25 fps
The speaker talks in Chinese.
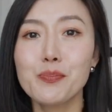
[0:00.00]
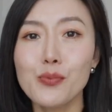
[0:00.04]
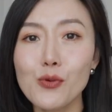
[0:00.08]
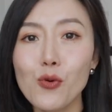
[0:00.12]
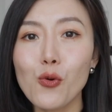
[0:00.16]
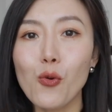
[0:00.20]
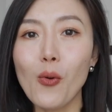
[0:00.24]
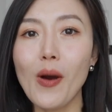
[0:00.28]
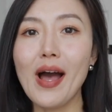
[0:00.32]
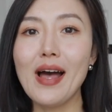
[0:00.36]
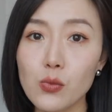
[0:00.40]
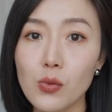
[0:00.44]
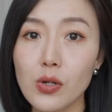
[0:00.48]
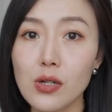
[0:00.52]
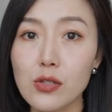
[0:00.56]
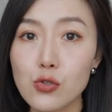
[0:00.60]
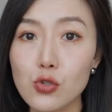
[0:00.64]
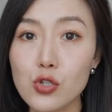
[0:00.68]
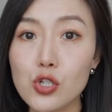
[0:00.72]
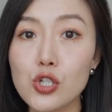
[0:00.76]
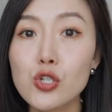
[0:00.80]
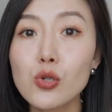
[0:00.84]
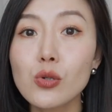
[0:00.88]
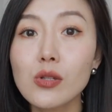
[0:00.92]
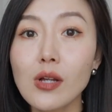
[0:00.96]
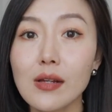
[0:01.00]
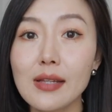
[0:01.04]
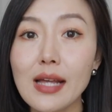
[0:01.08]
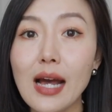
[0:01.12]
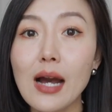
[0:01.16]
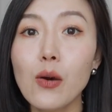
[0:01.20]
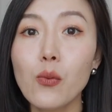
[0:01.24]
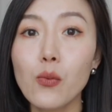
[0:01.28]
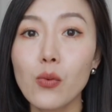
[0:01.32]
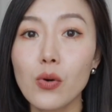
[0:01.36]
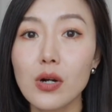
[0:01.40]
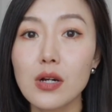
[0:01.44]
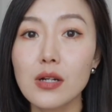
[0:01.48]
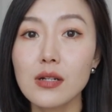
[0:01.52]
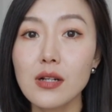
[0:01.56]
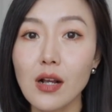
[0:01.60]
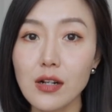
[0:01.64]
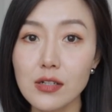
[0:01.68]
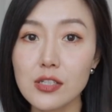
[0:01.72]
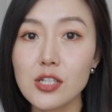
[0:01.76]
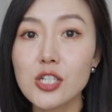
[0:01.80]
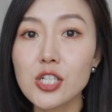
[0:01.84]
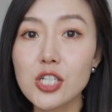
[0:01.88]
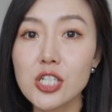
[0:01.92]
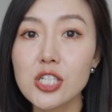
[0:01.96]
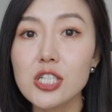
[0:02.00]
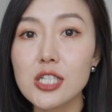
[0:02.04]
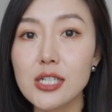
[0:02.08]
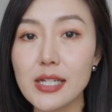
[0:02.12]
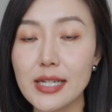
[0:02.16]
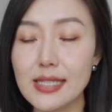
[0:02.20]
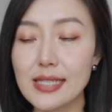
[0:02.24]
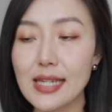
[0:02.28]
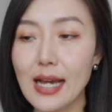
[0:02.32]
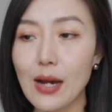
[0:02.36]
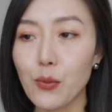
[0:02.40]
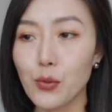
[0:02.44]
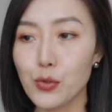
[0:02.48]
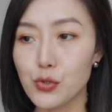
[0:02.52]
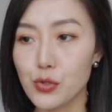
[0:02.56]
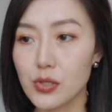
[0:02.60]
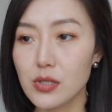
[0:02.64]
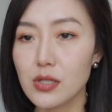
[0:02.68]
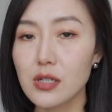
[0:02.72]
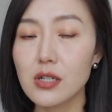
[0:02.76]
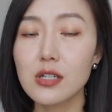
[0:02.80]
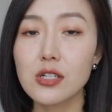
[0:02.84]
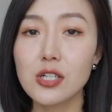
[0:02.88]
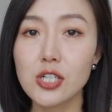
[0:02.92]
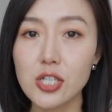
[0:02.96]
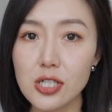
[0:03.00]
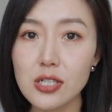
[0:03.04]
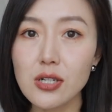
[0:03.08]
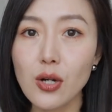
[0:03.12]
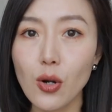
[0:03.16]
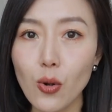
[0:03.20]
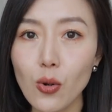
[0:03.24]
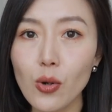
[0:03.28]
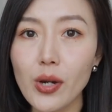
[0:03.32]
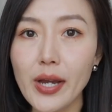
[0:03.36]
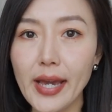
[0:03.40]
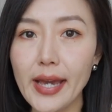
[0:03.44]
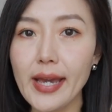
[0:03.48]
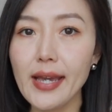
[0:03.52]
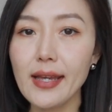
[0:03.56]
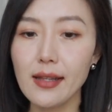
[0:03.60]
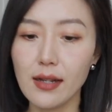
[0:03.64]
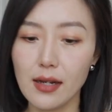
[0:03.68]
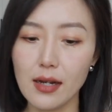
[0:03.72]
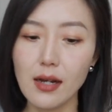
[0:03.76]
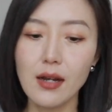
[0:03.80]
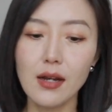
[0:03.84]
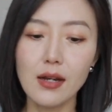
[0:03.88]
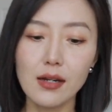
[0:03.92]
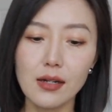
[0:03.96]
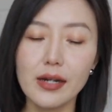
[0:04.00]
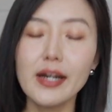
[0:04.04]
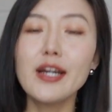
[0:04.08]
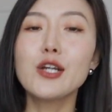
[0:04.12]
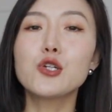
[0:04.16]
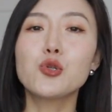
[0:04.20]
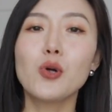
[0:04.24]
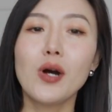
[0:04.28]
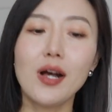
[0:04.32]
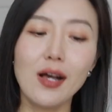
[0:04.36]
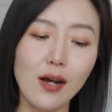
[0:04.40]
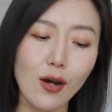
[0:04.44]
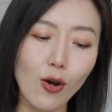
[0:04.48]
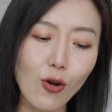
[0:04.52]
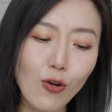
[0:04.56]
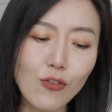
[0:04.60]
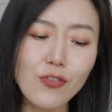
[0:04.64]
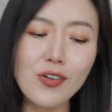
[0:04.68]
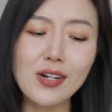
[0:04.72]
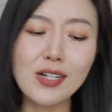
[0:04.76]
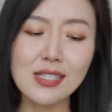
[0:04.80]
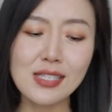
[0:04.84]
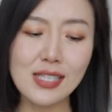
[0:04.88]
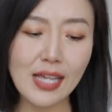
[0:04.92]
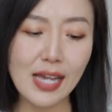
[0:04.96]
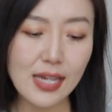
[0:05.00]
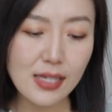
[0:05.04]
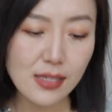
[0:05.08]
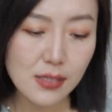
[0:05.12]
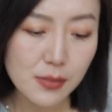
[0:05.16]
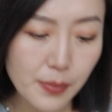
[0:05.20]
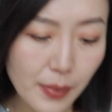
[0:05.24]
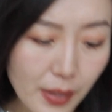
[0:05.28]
不管，我就是收到它，我上身试了一下，我觉得是 OK 的，可以穿 o v e r s i z e